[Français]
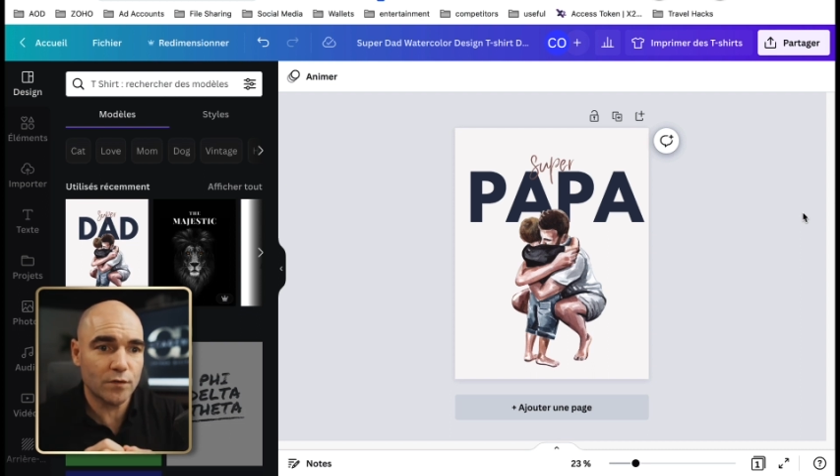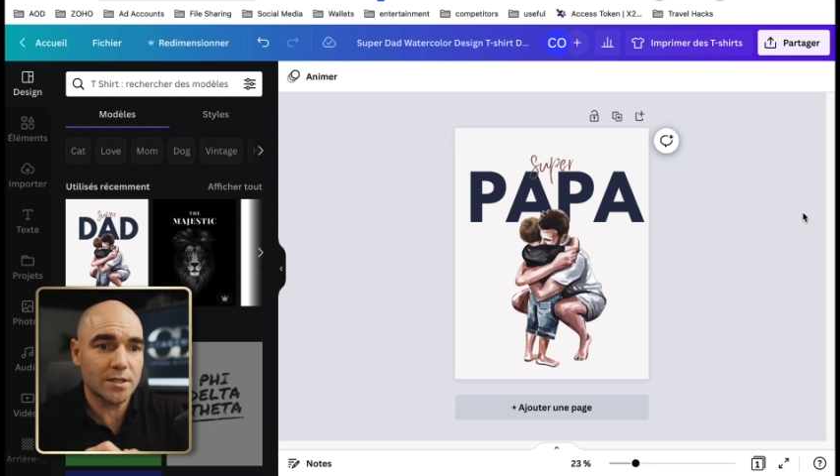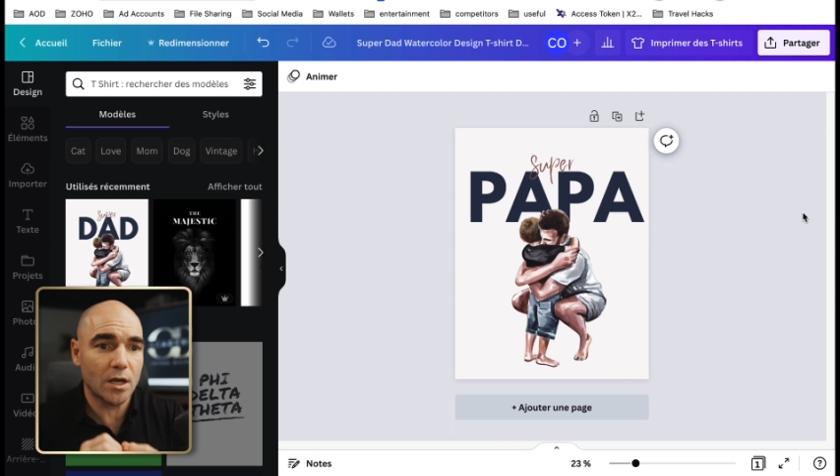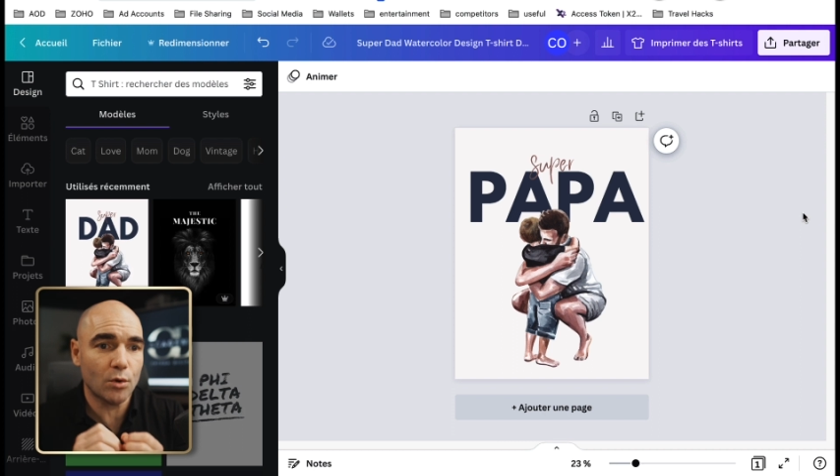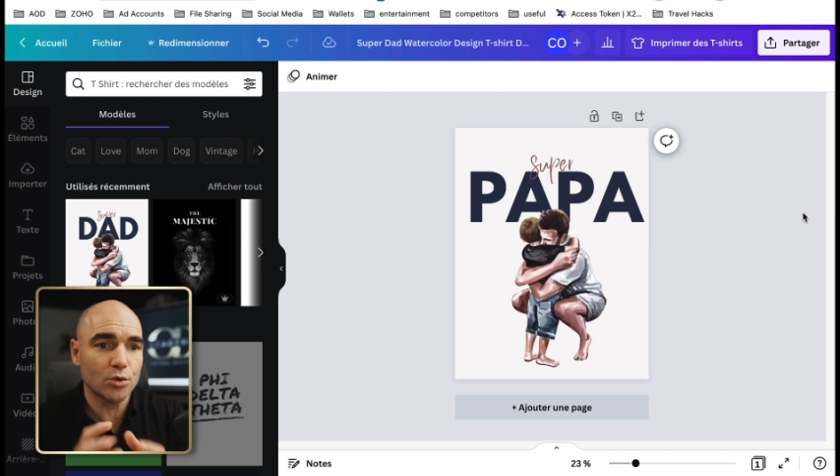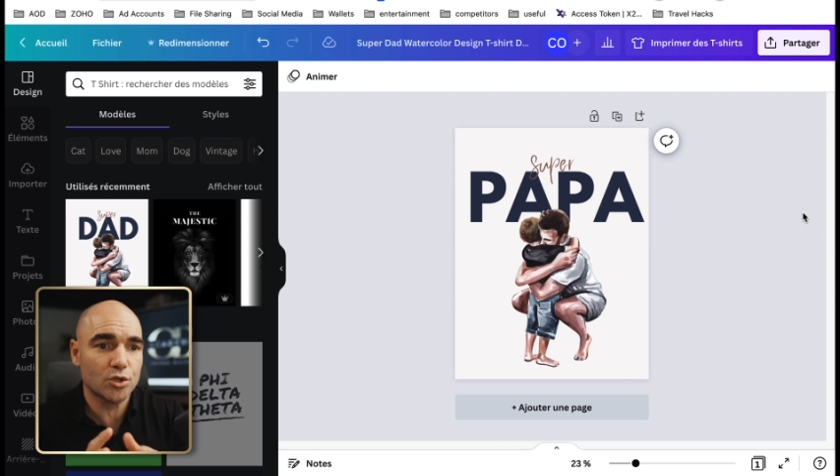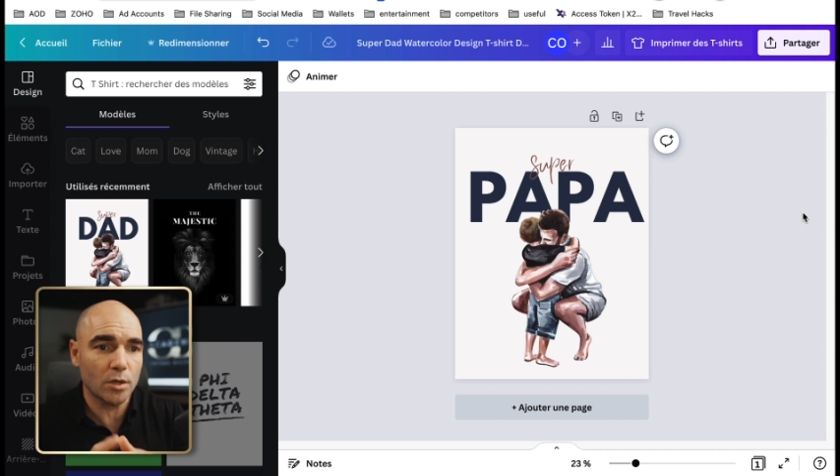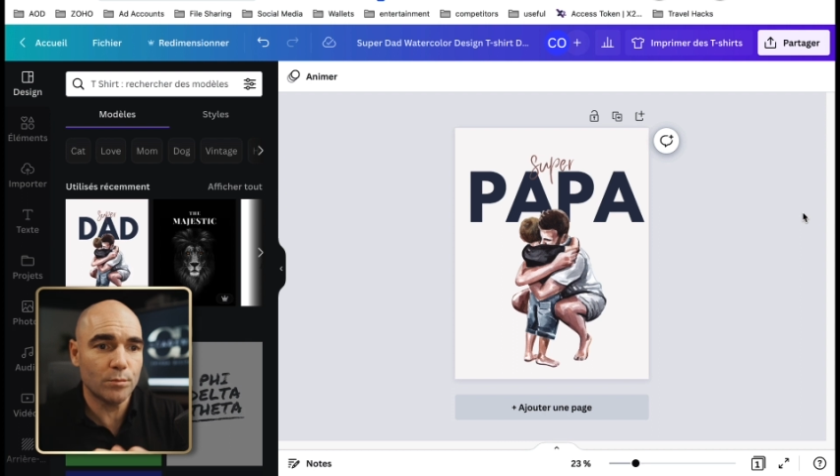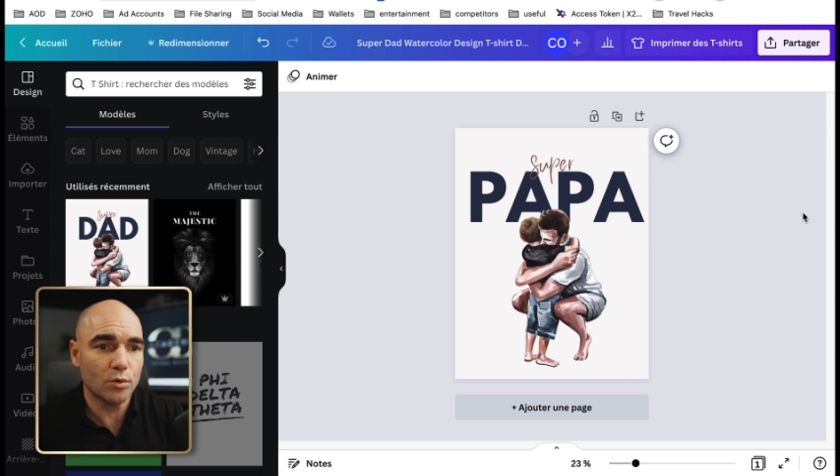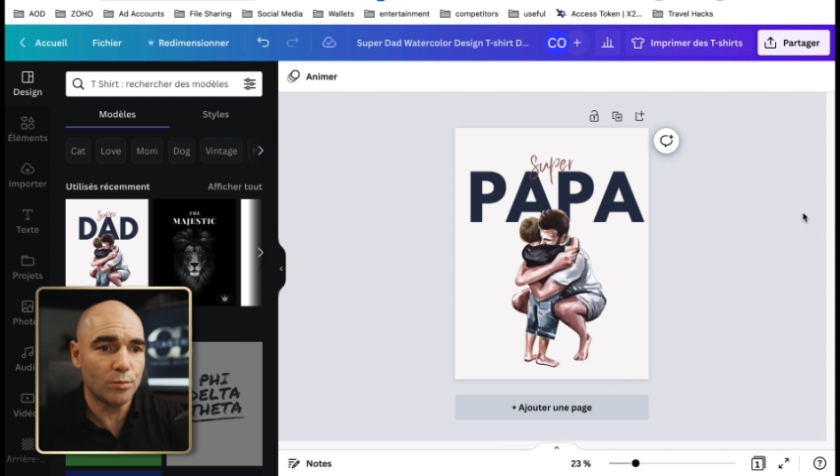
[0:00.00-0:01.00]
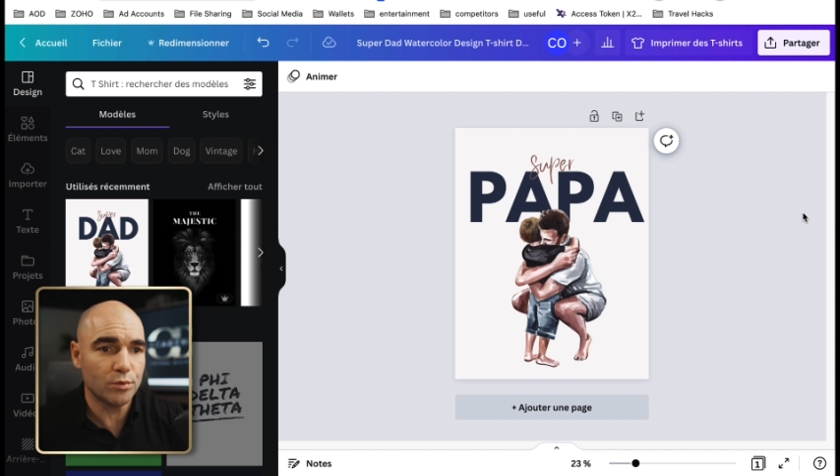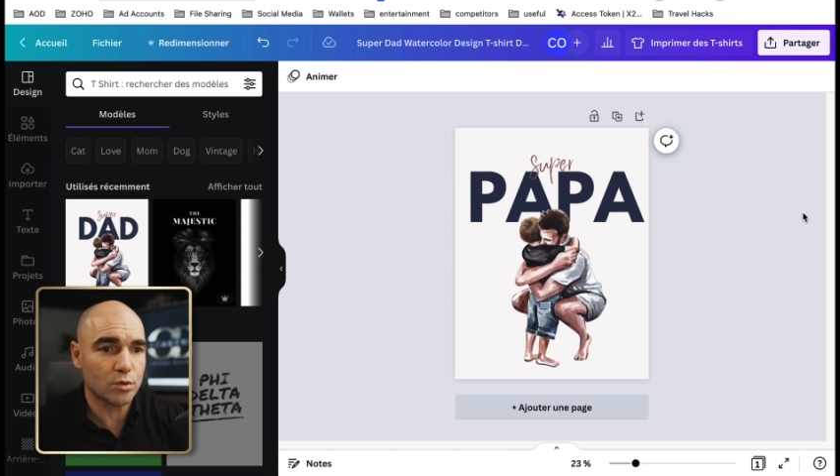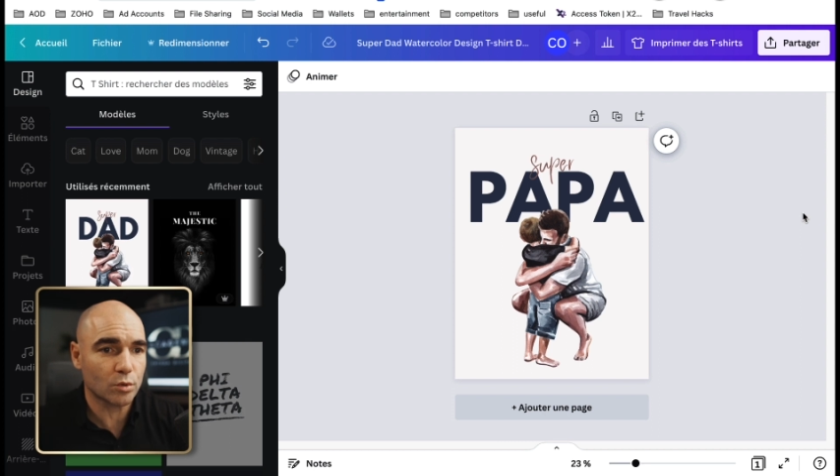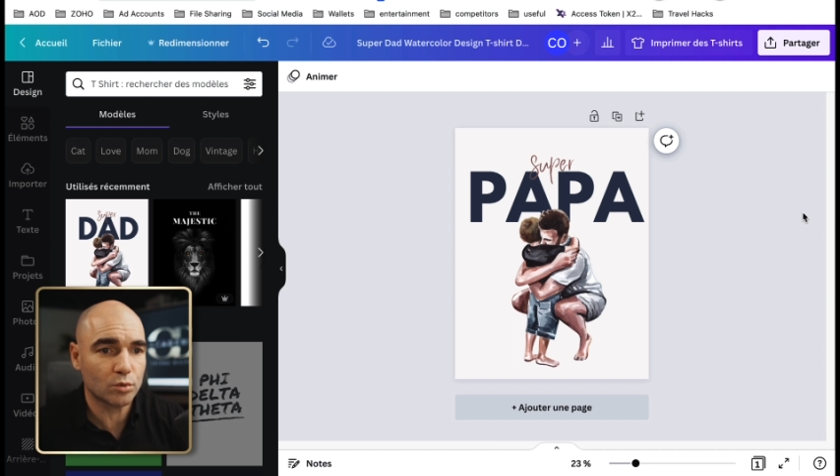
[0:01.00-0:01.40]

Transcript: Je veux que ça ressorte beaucoup plus.